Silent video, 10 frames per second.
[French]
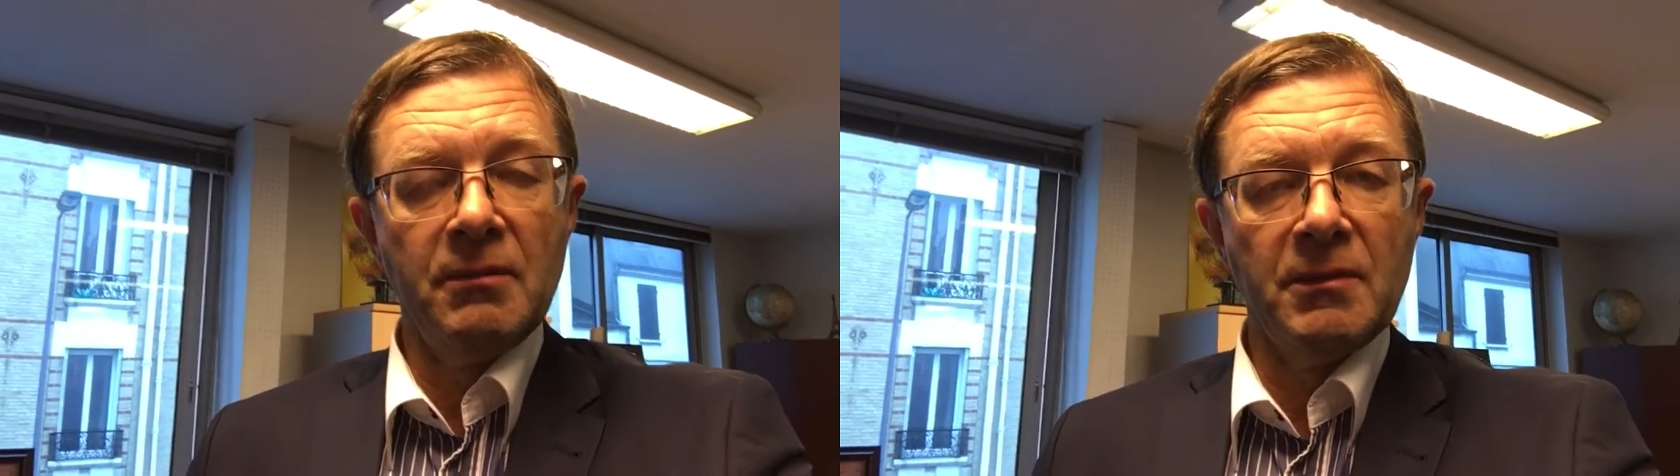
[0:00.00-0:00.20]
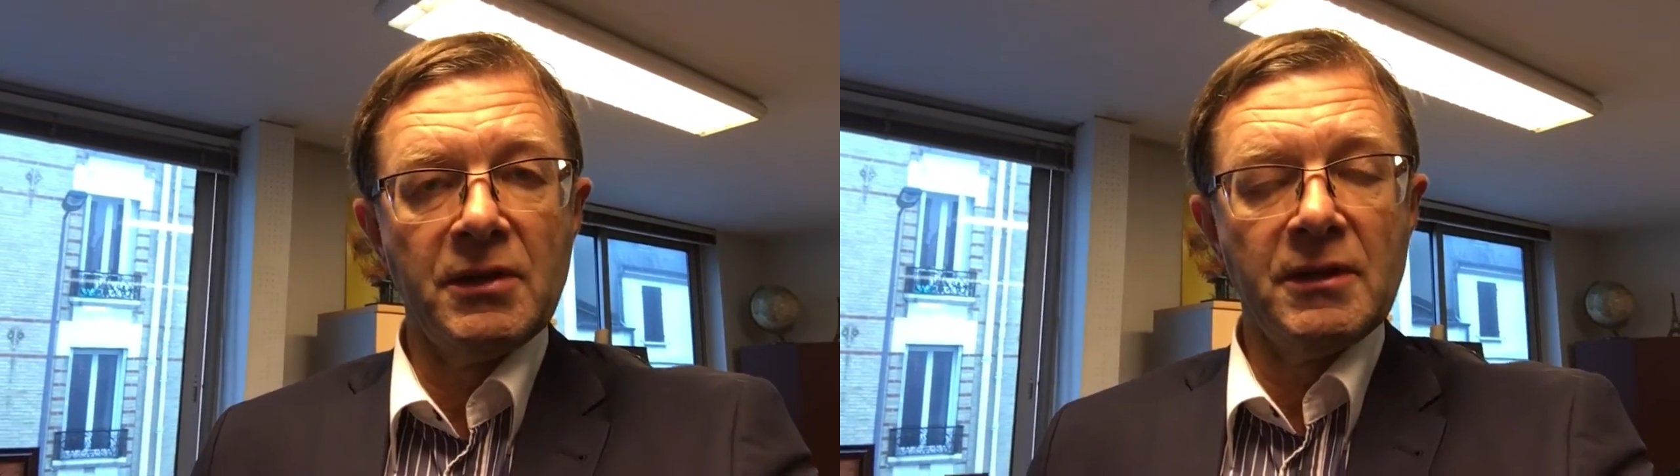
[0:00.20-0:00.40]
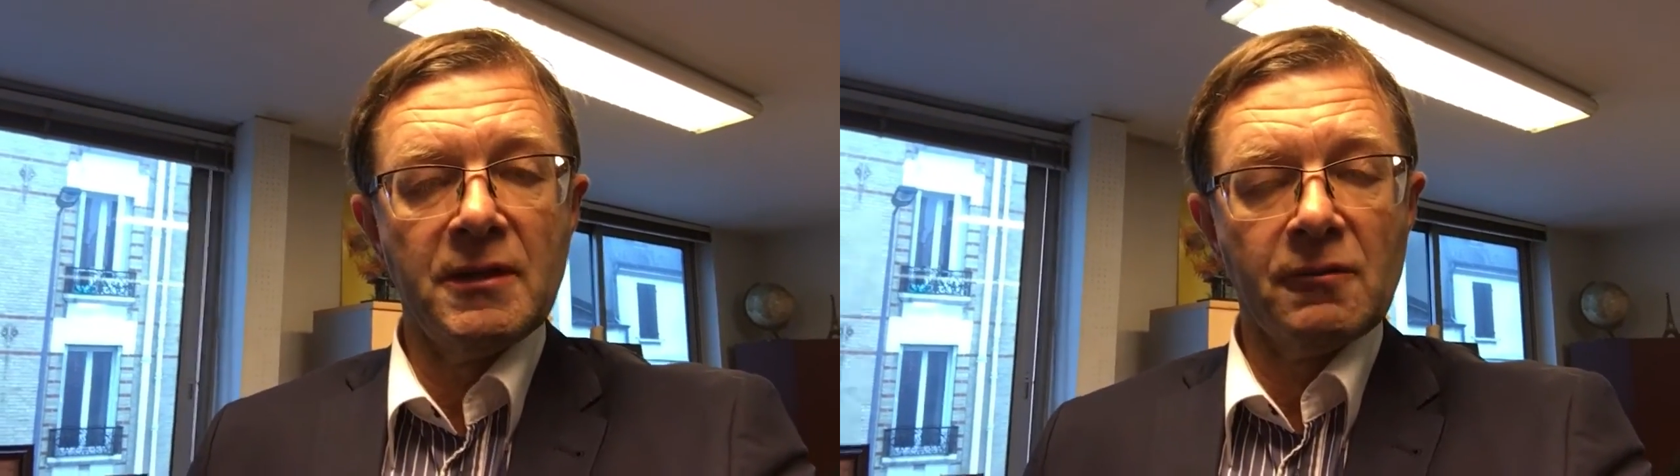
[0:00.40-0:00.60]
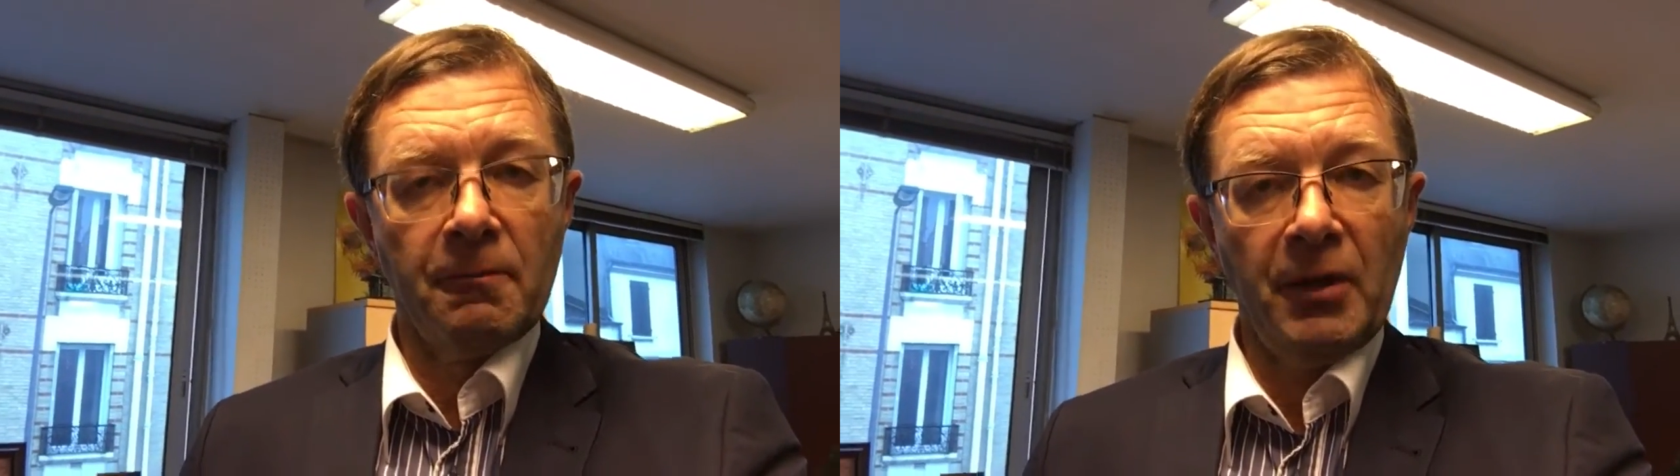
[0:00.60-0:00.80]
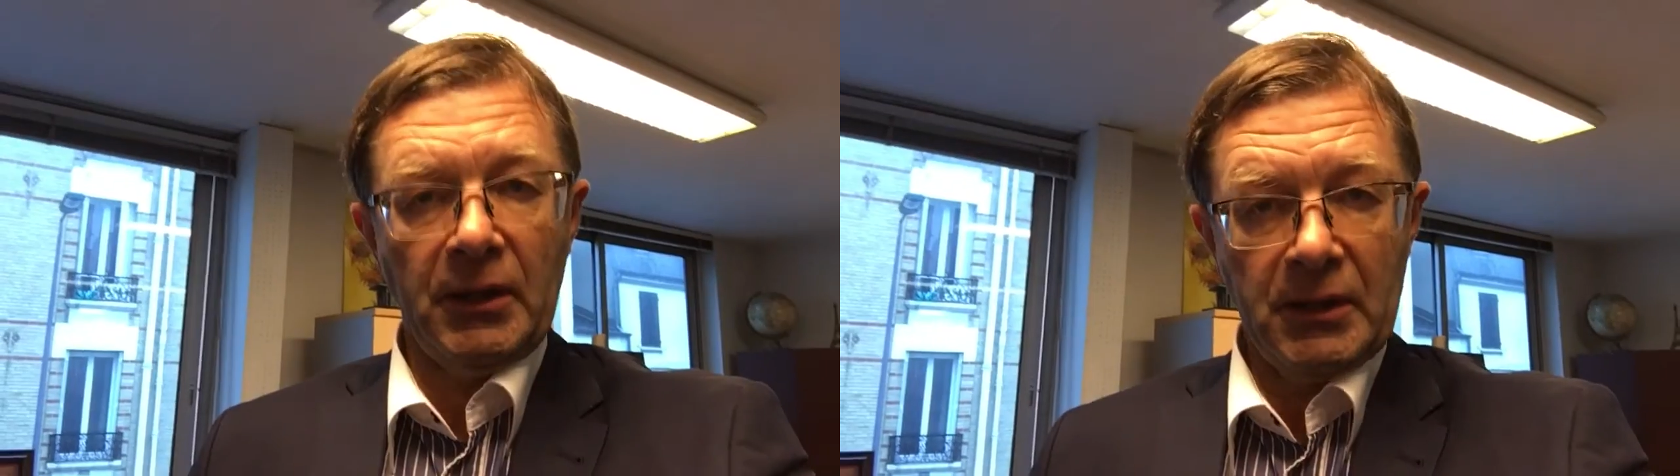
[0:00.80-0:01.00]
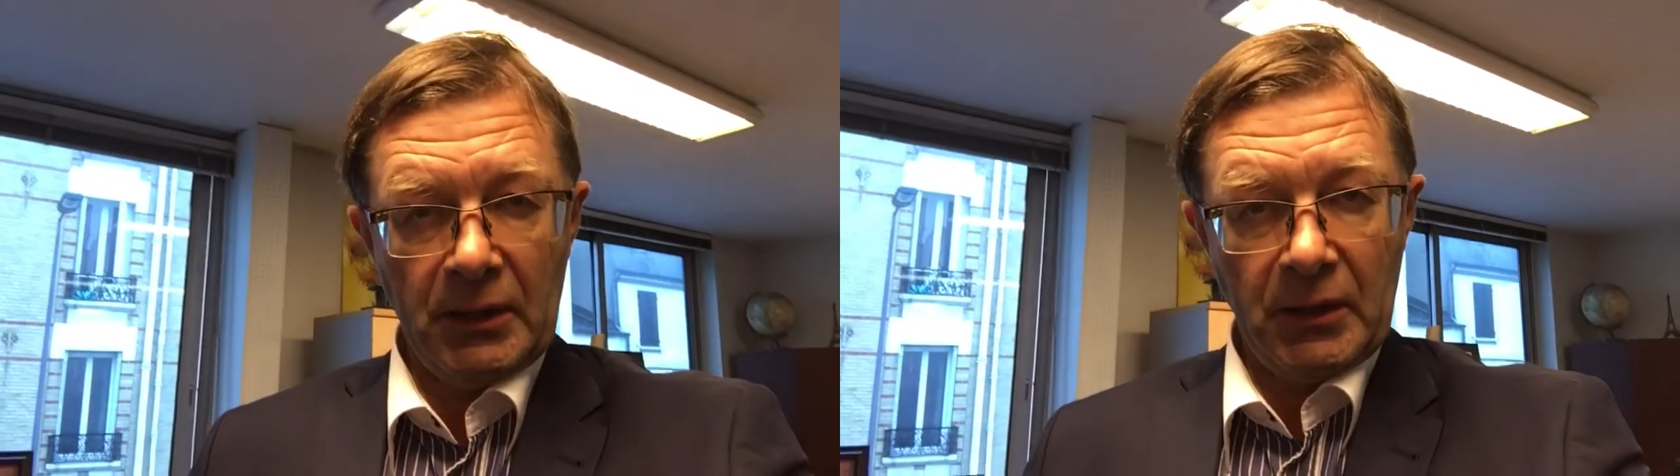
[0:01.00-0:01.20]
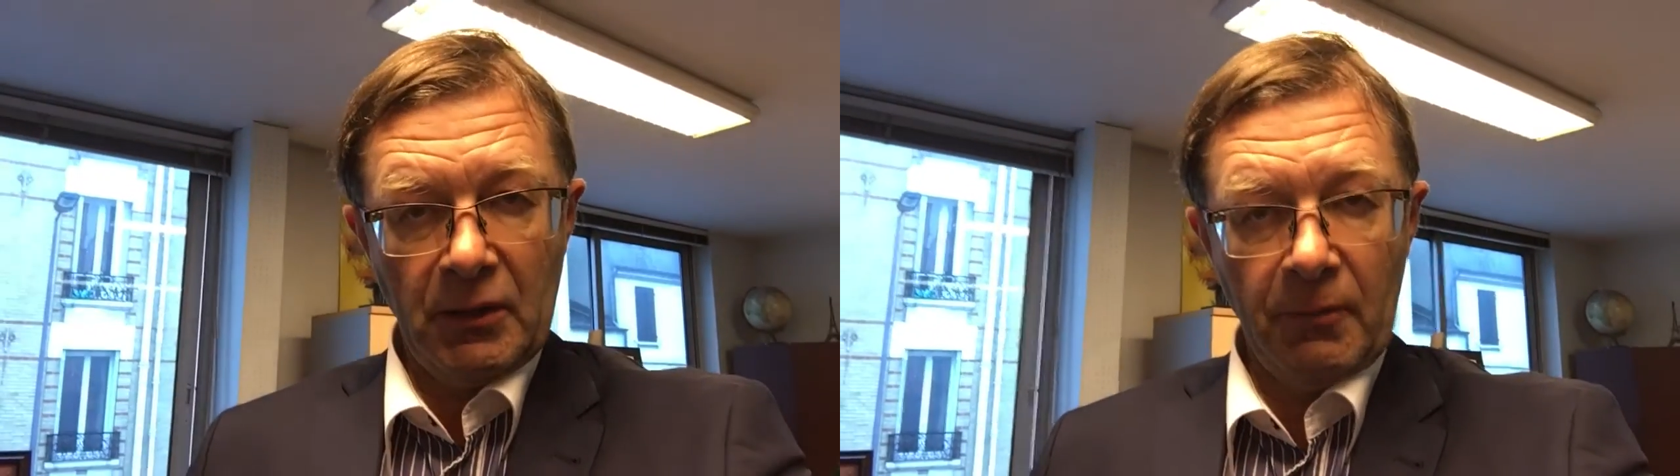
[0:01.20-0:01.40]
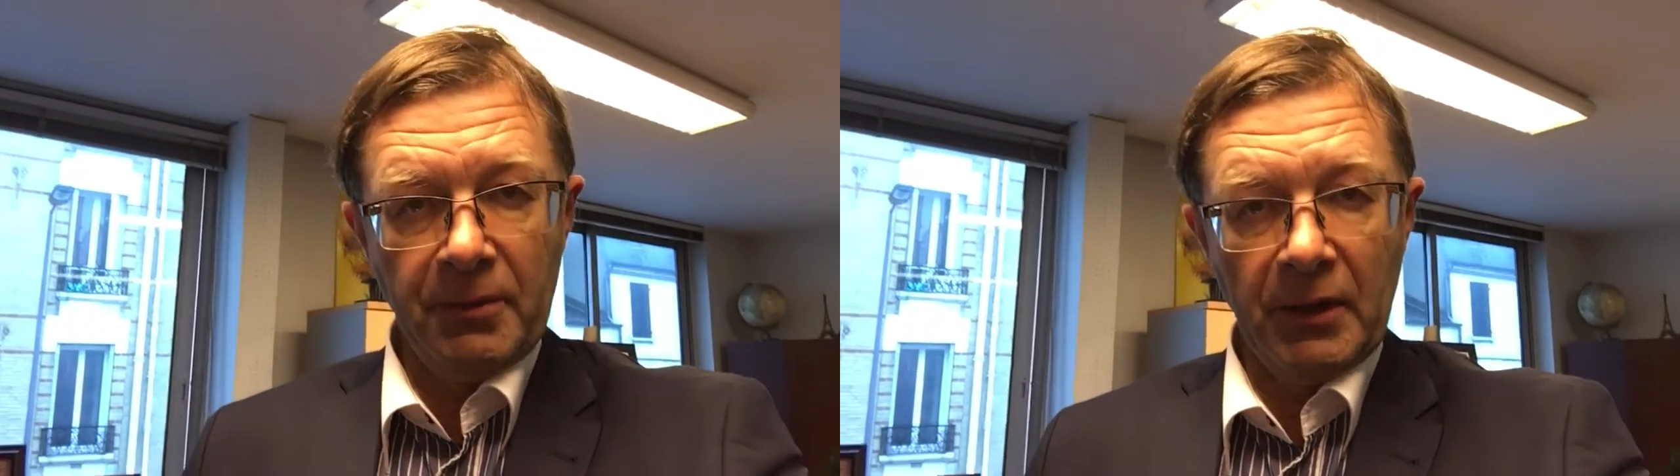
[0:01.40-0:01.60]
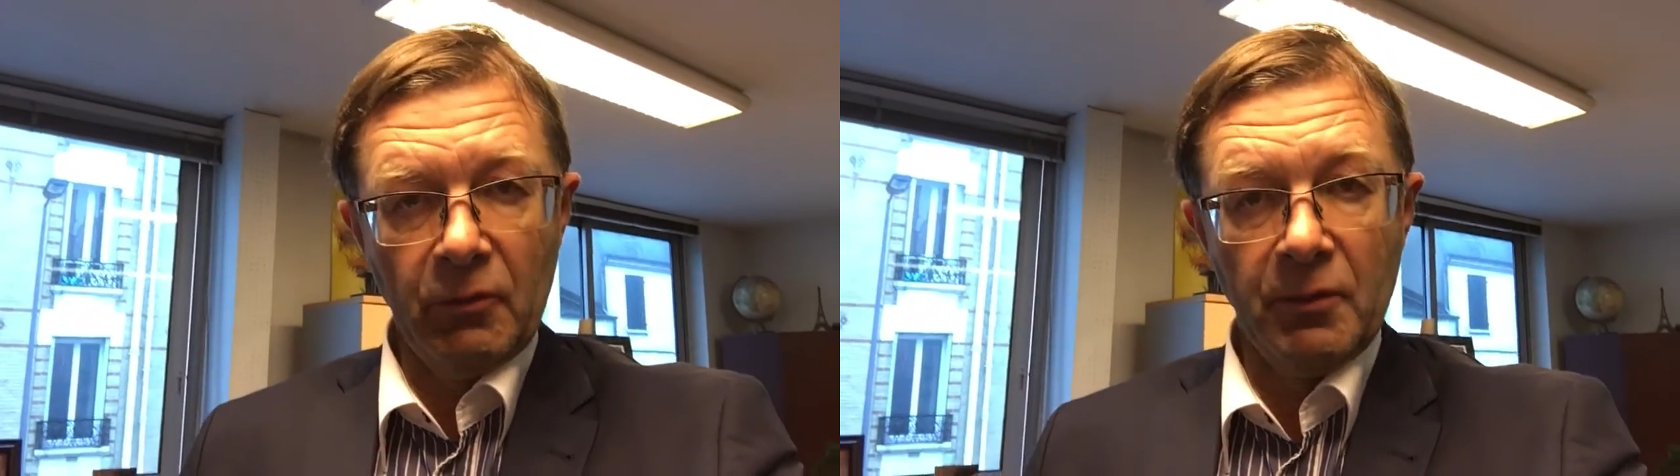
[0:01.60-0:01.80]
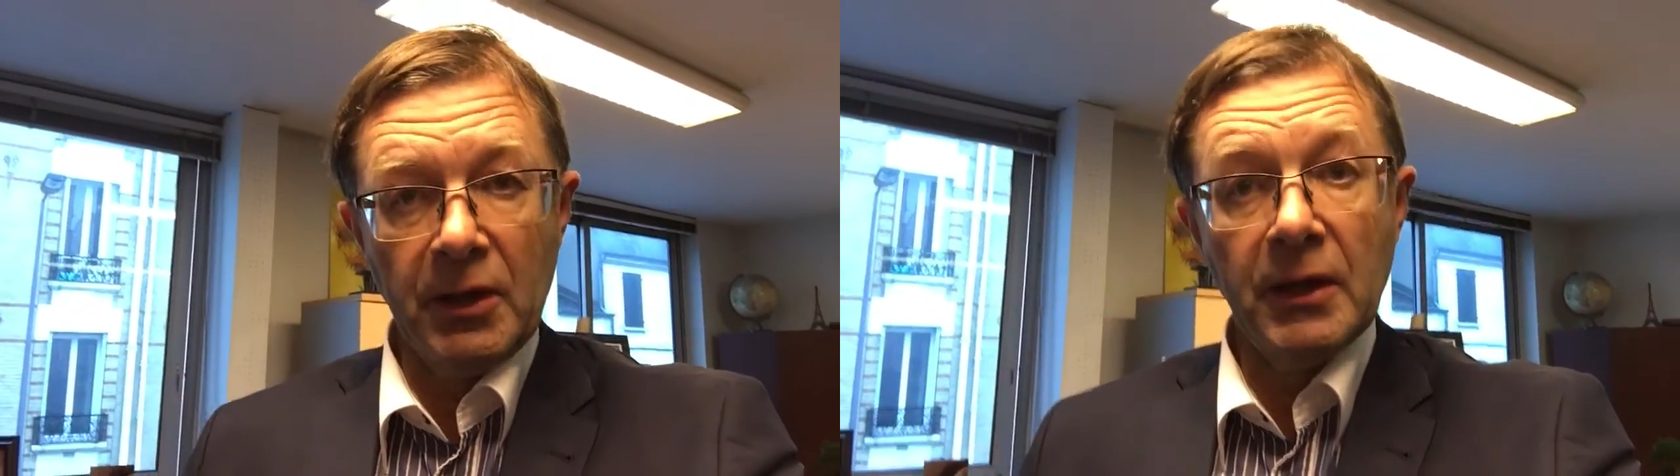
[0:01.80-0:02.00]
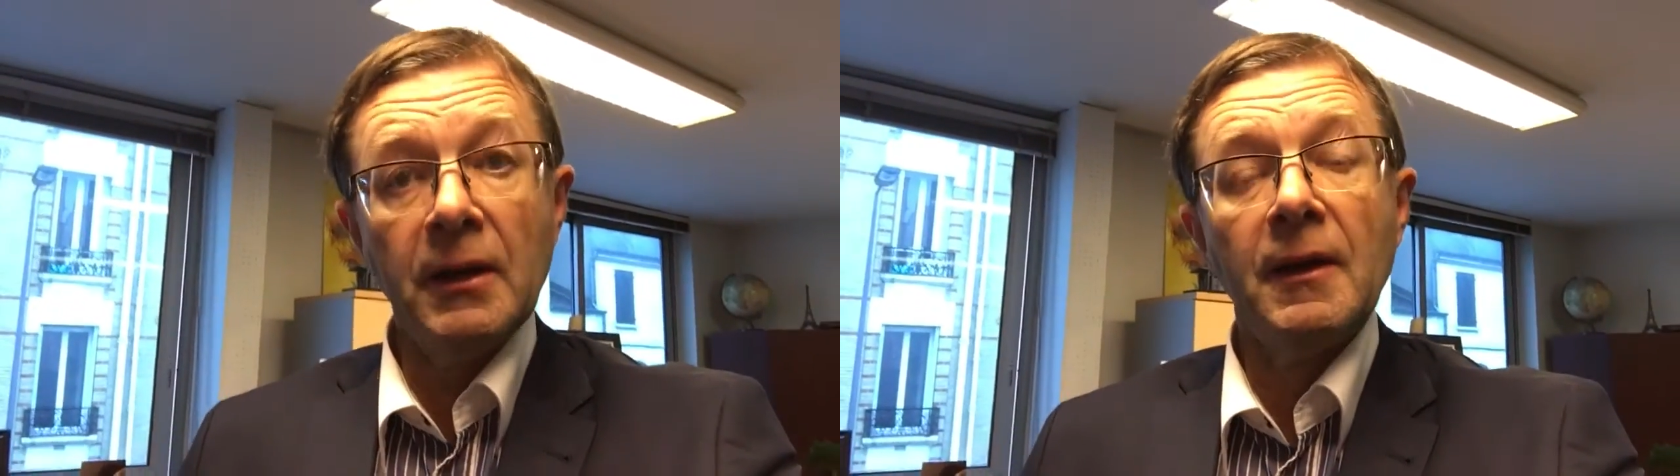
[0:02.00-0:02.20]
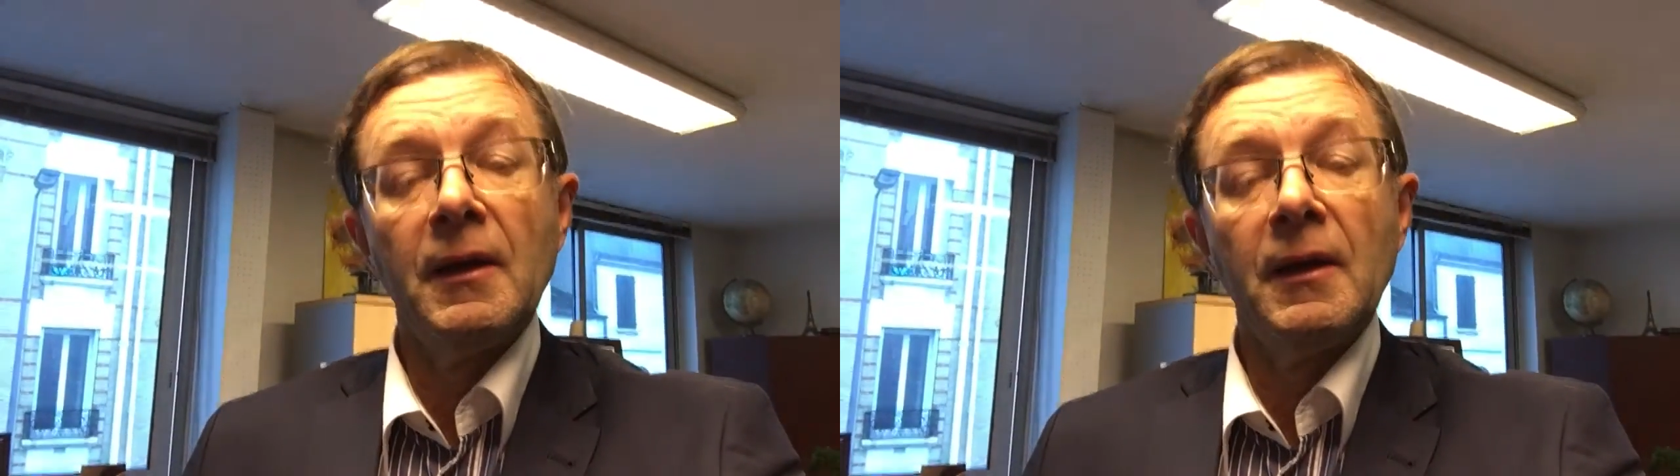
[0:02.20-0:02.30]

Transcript: même si c'est son père qui a créé l'empire immobilier.